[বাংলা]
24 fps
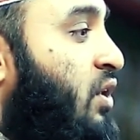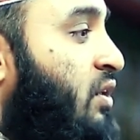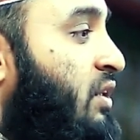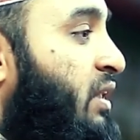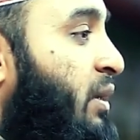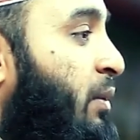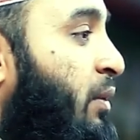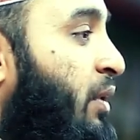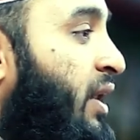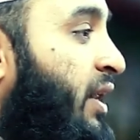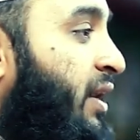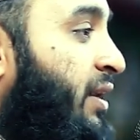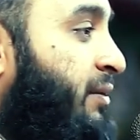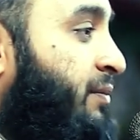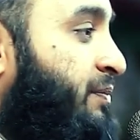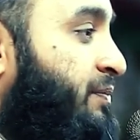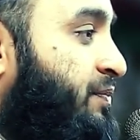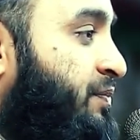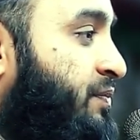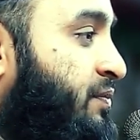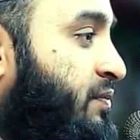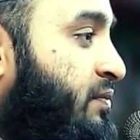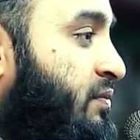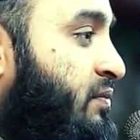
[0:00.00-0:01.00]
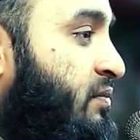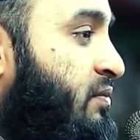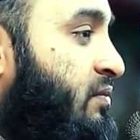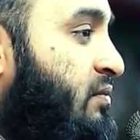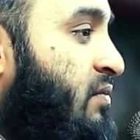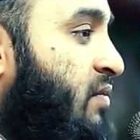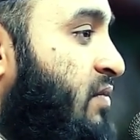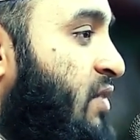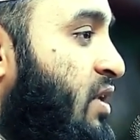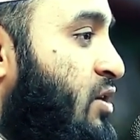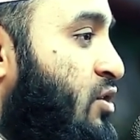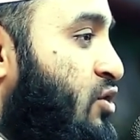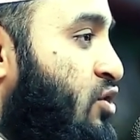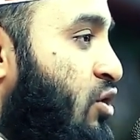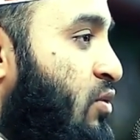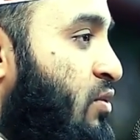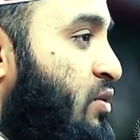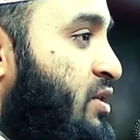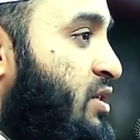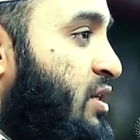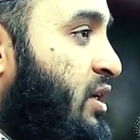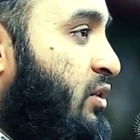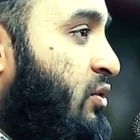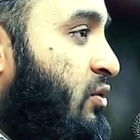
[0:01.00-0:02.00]
কথা বলেন
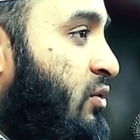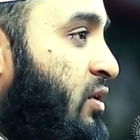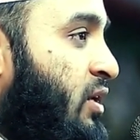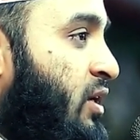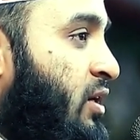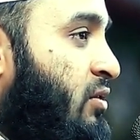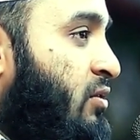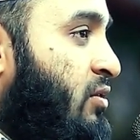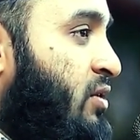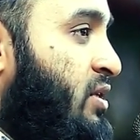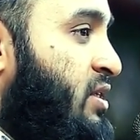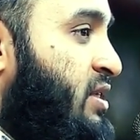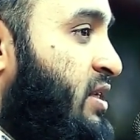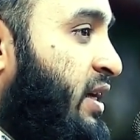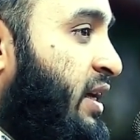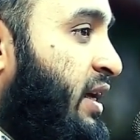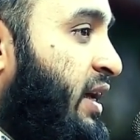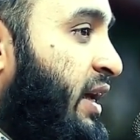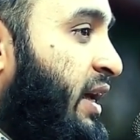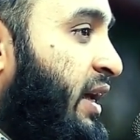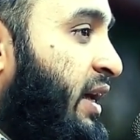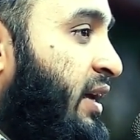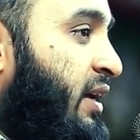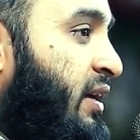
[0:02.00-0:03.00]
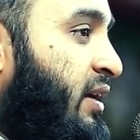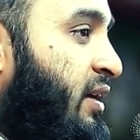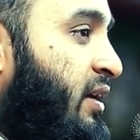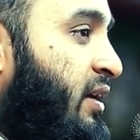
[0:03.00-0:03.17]
সমস্যা তৈরি করেছে কে